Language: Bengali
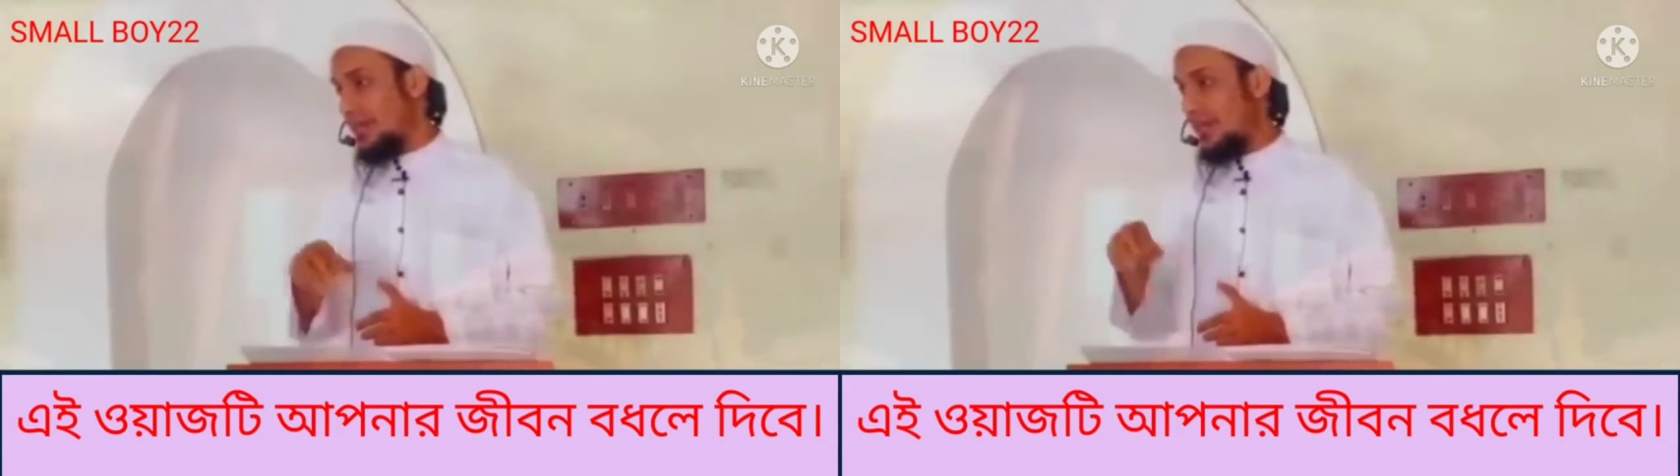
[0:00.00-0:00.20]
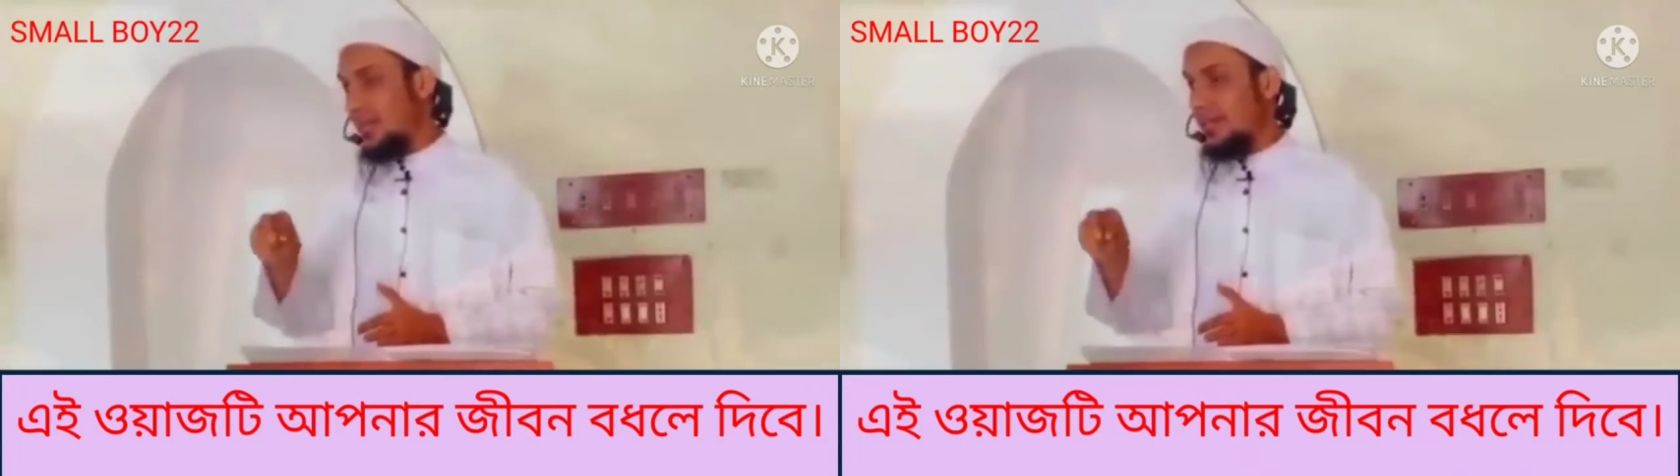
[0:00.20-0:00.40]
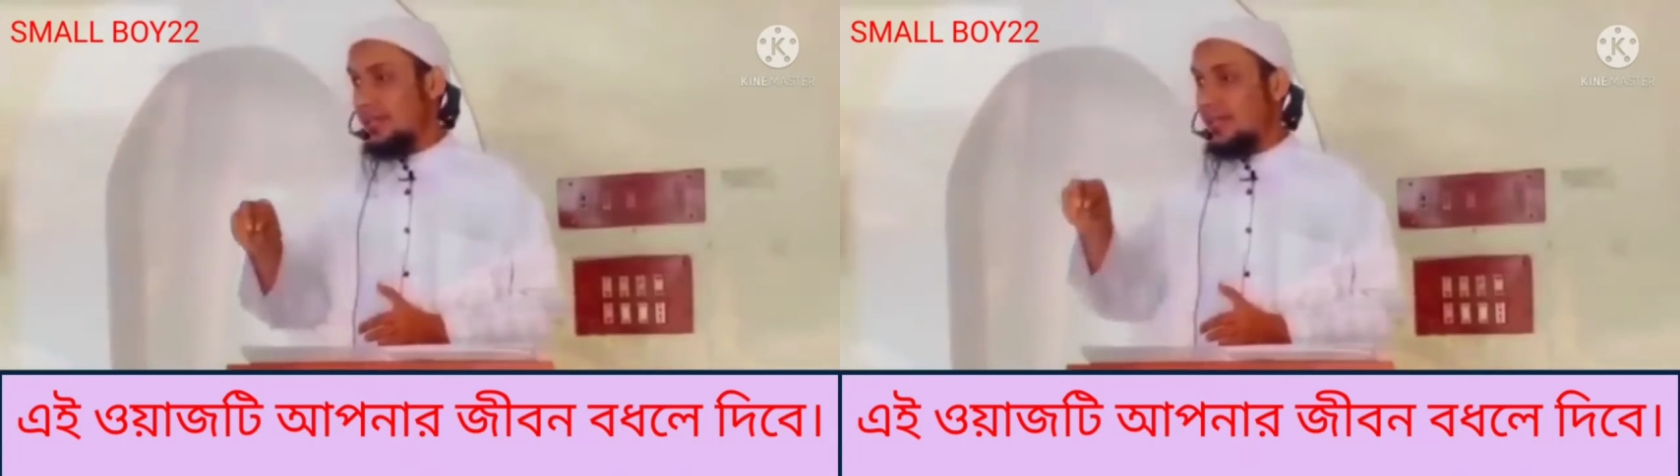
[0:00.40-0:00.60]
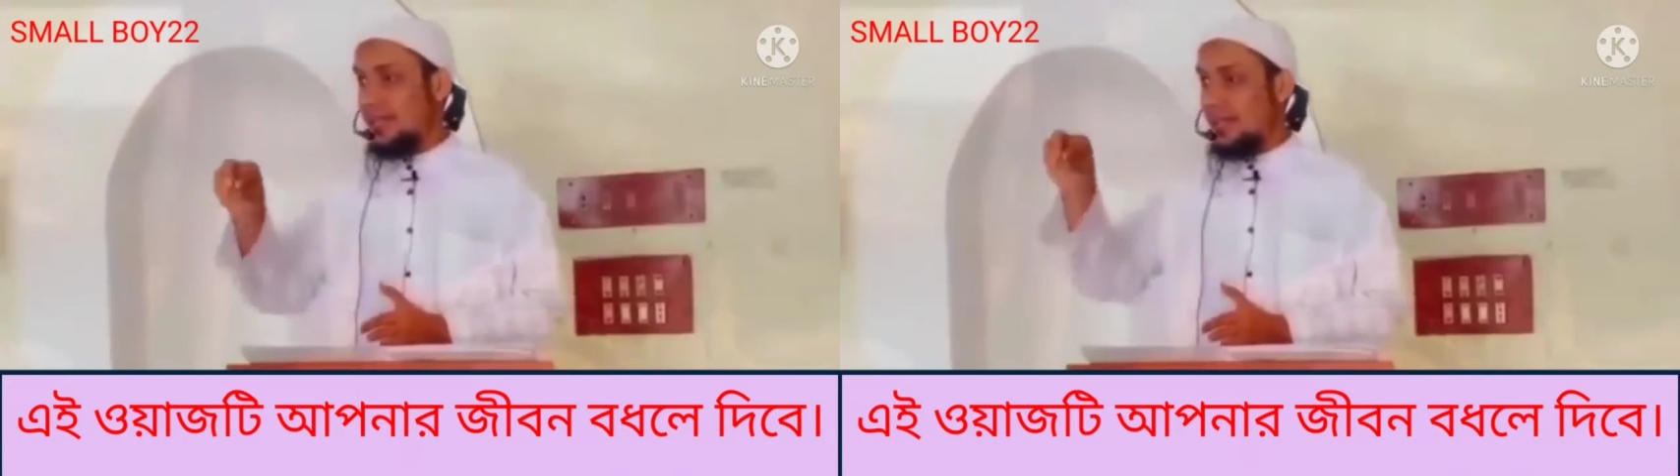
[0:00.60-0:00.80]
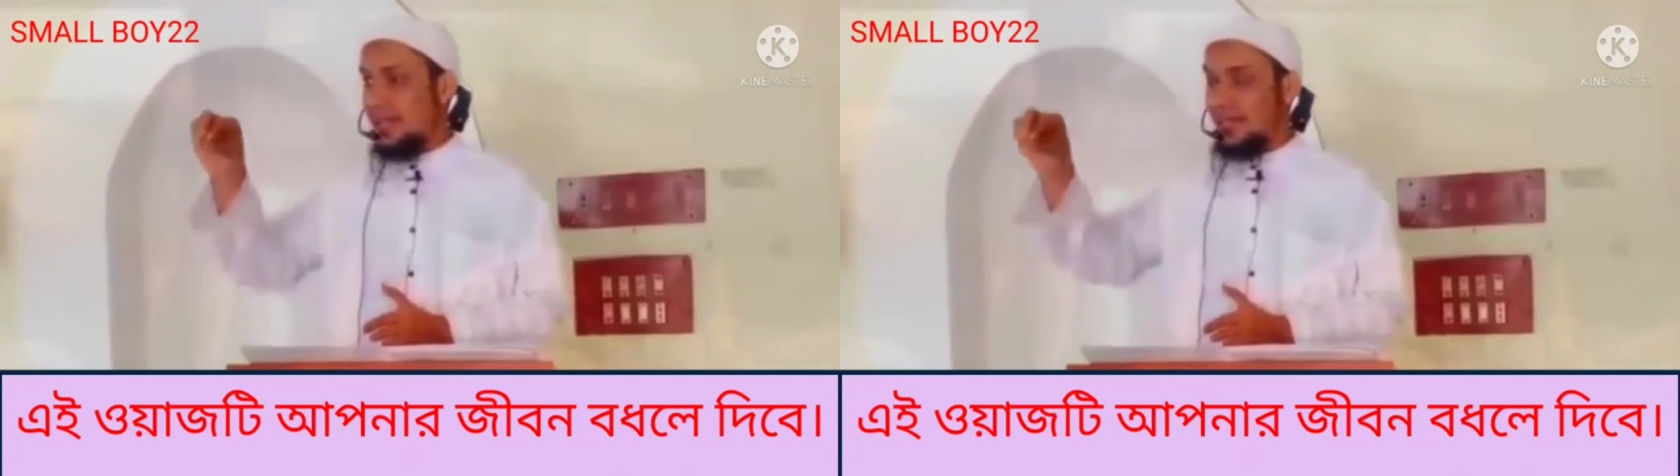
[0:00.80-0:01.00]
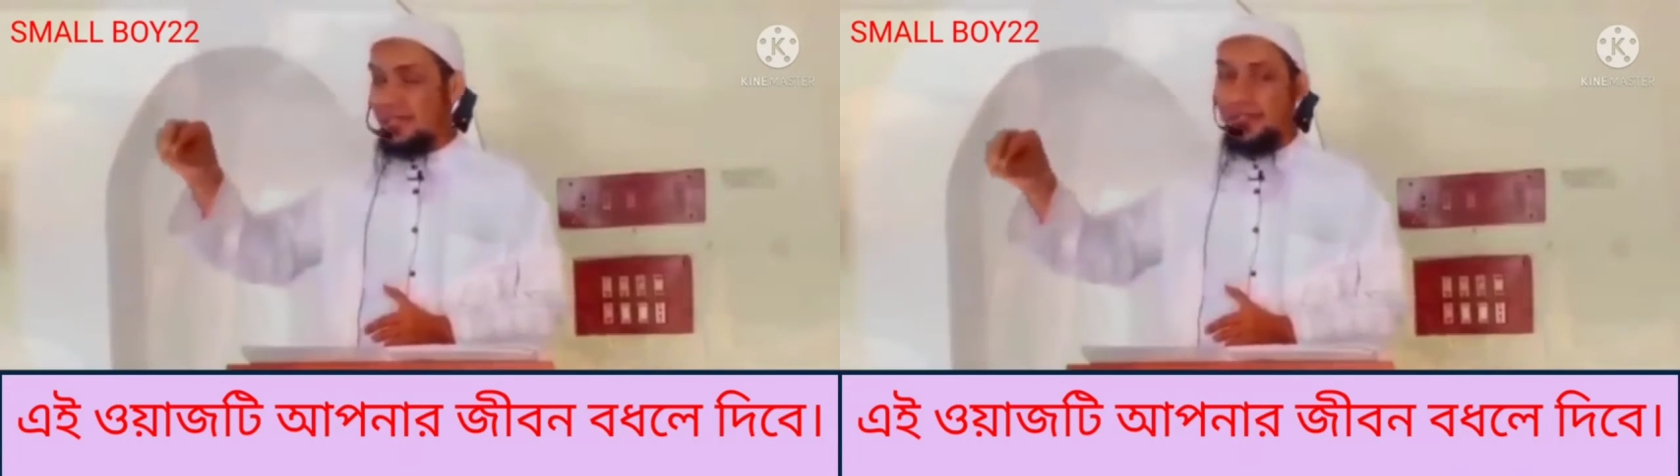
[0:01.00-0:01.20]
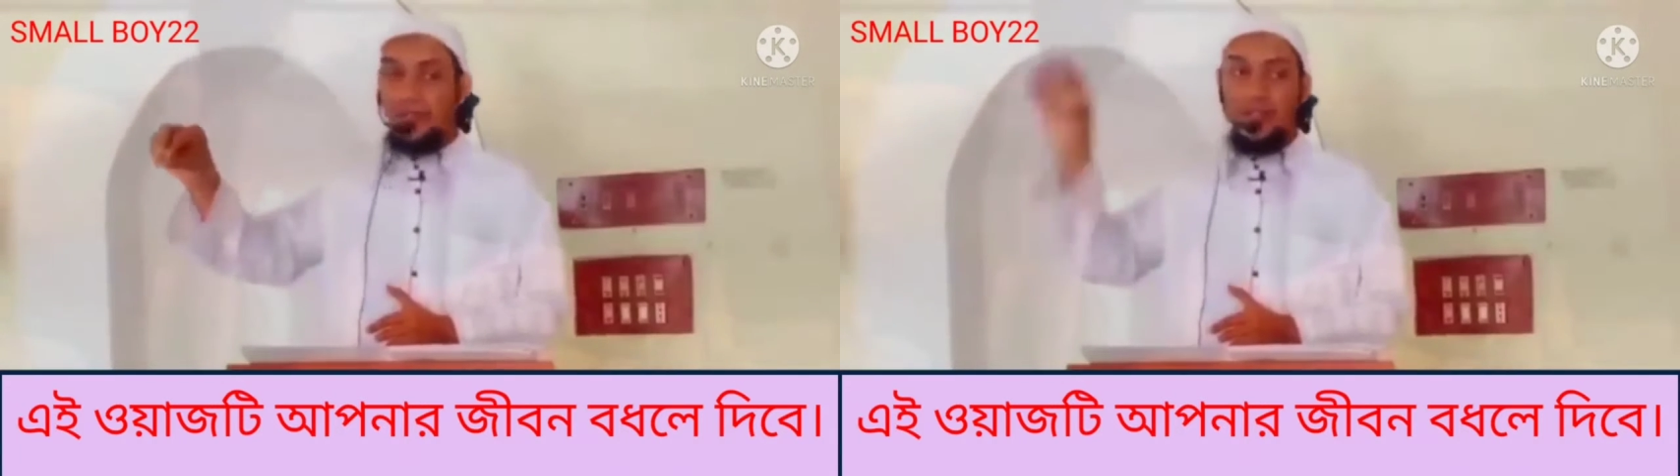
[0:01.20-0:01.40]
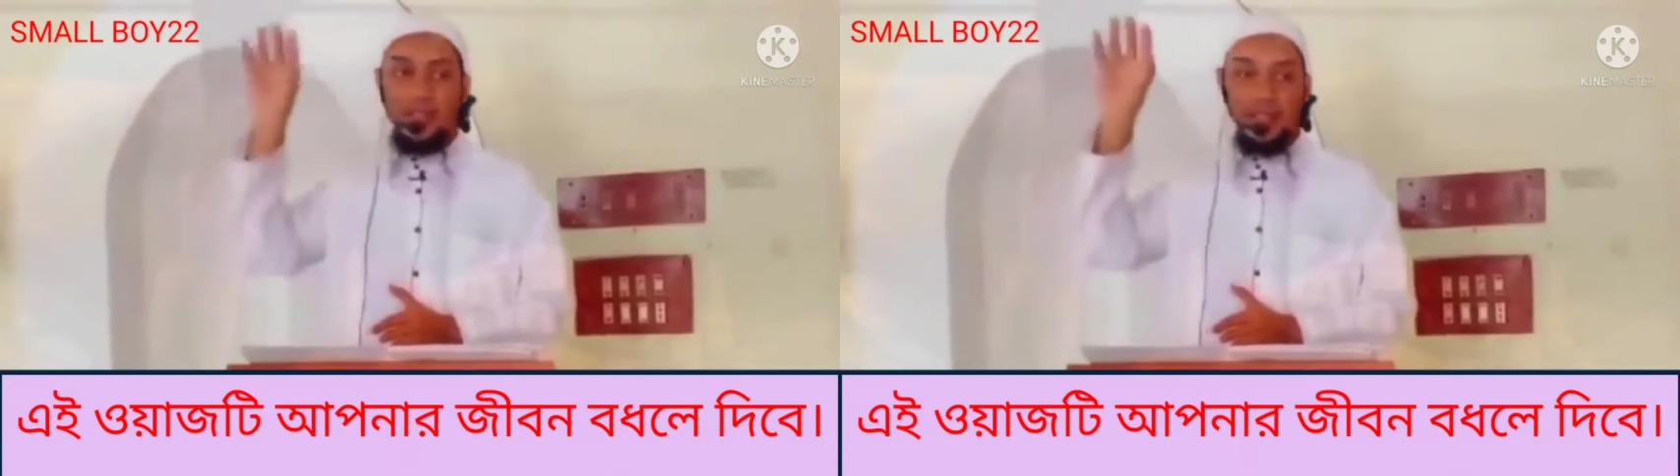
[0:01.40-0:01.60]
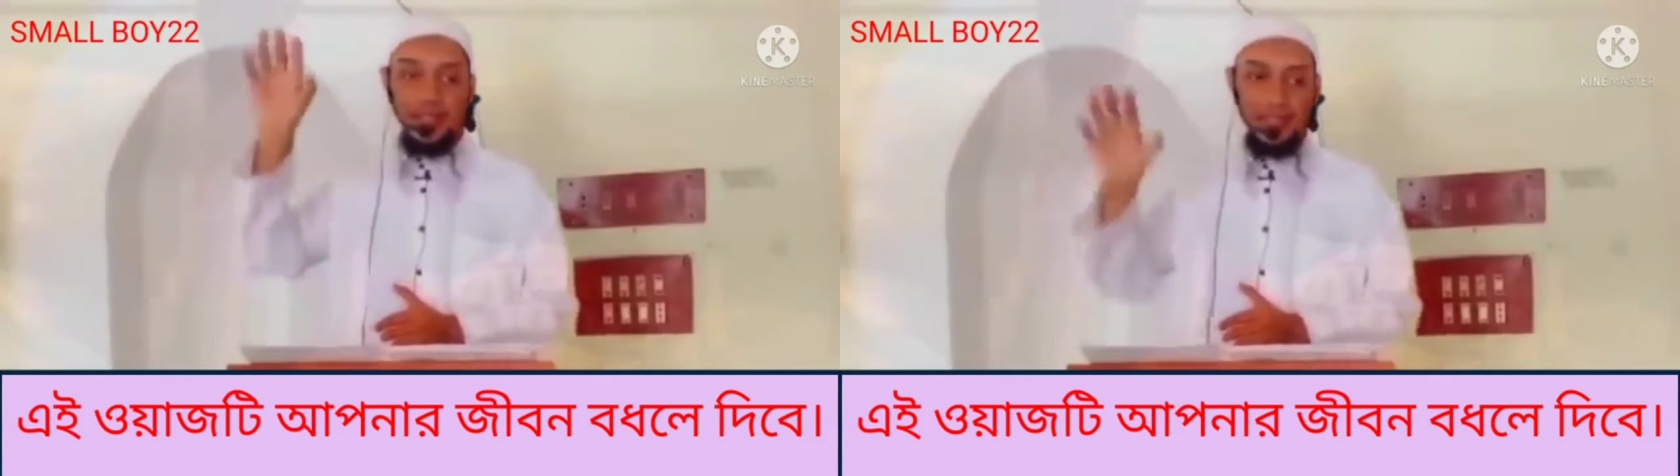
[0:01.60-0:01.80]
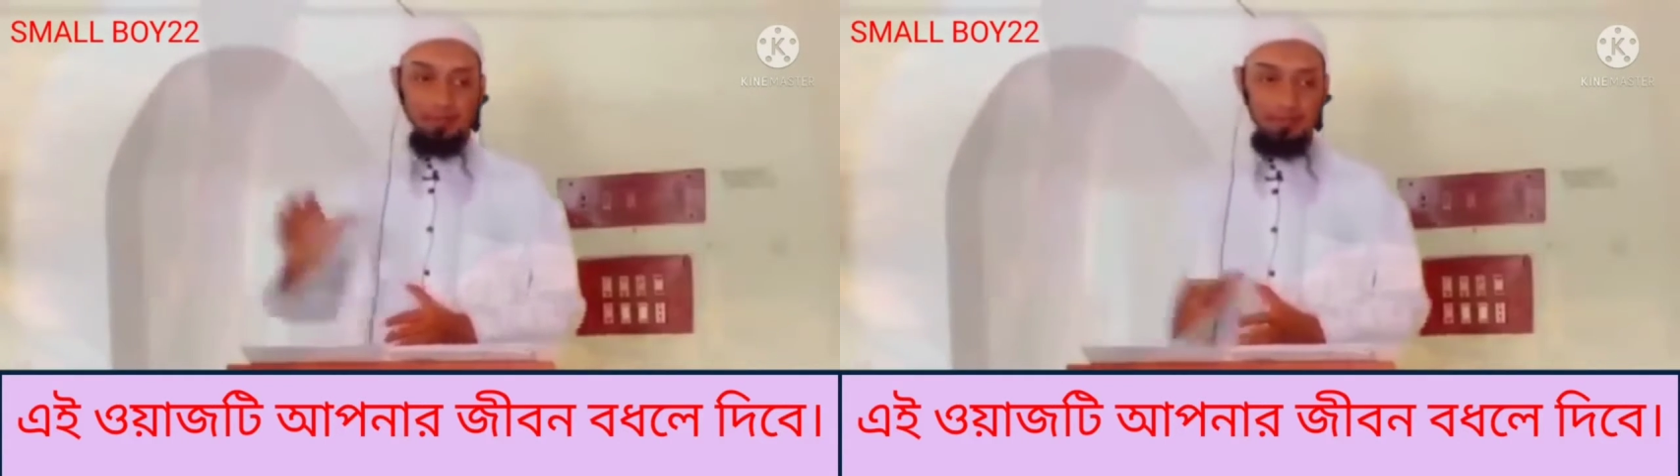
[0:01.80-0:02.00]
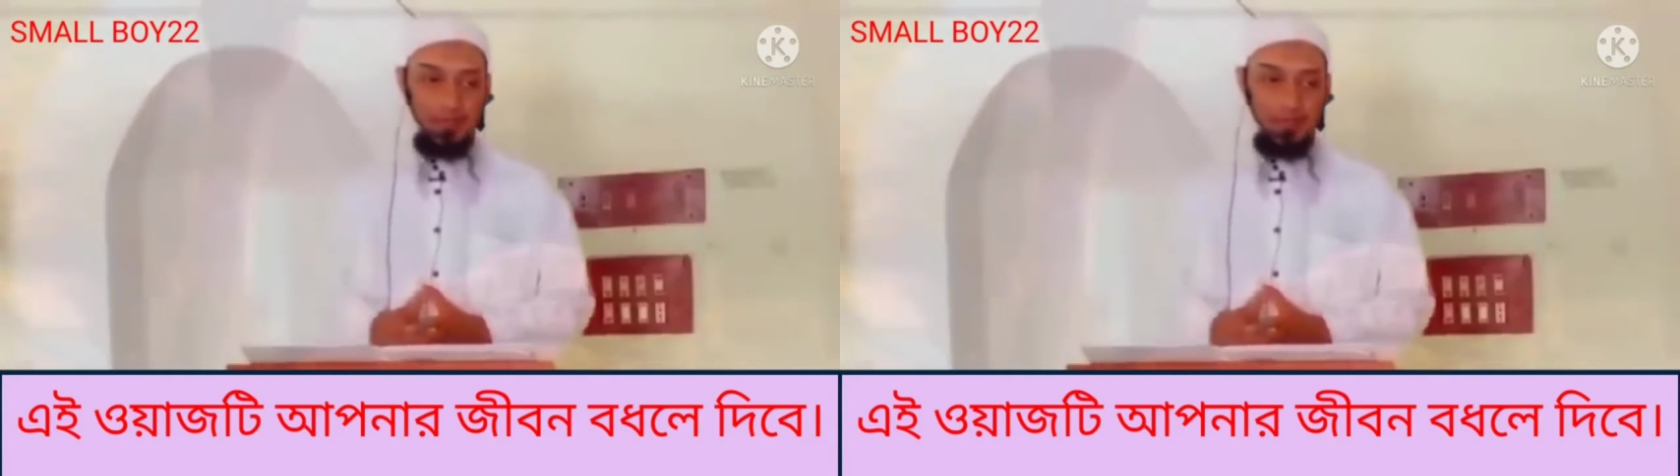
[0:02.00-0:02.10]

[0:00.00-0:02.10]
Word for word: তাকে তিনি রেখে আসেন ফিলিস্তিনে